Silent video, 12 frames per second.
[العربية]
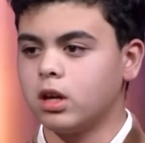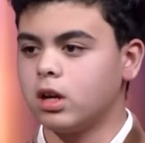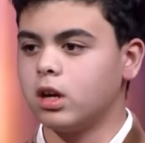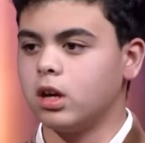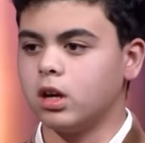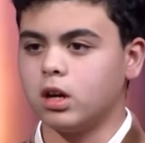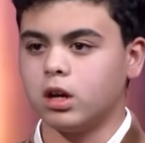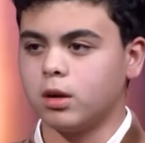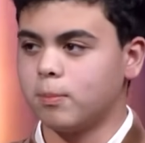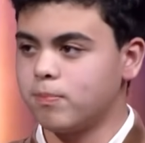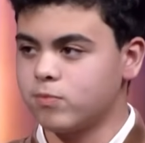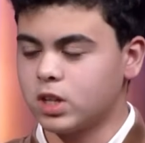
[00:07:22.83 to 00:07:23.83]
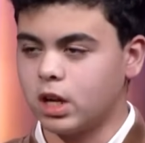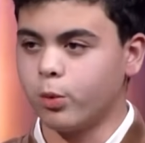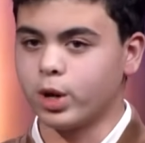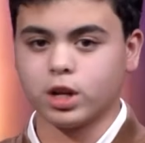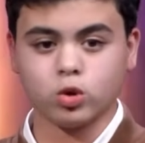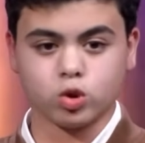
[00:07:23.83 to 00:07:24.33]
أه
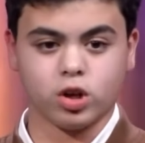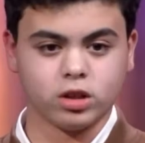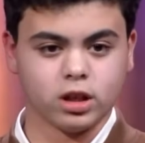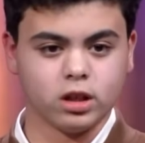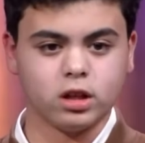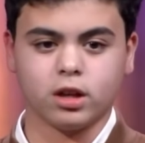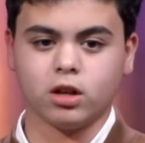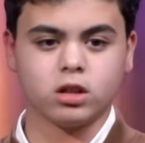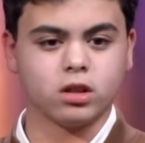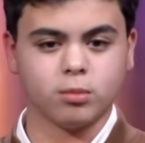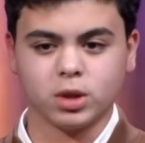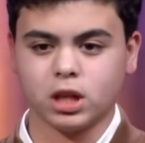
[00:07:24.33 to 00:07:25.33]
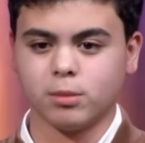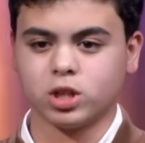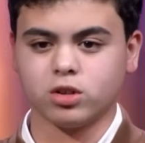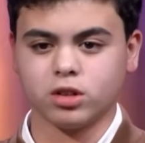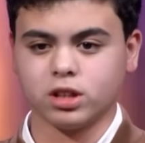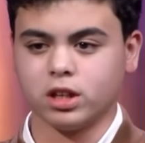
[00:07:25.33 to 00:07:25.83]
وريته شارك تانك انا اصلا بتابع شارك
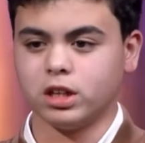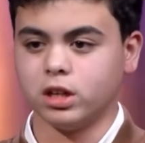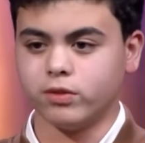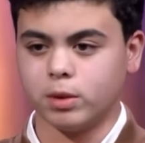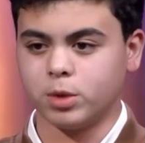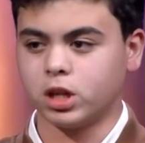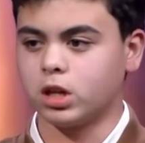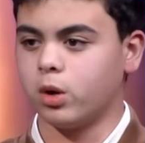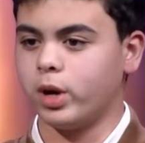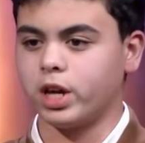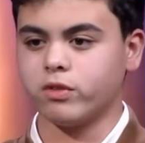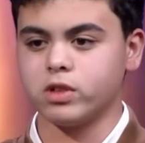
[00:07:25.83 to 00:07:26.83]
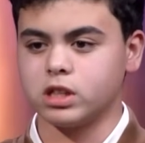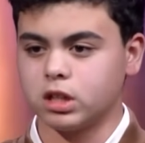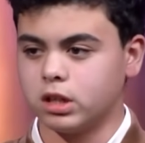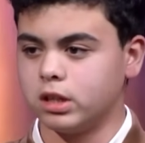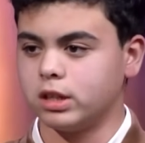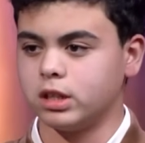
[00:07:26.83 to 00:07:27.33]
تانك اللي في امريكا وعارف ازاي
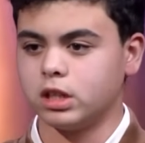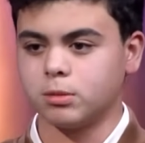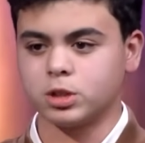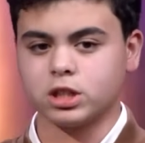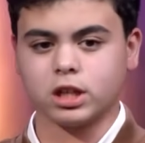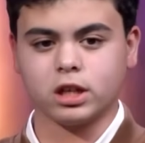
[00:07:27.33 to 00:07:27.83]
الدنيا بتشتغل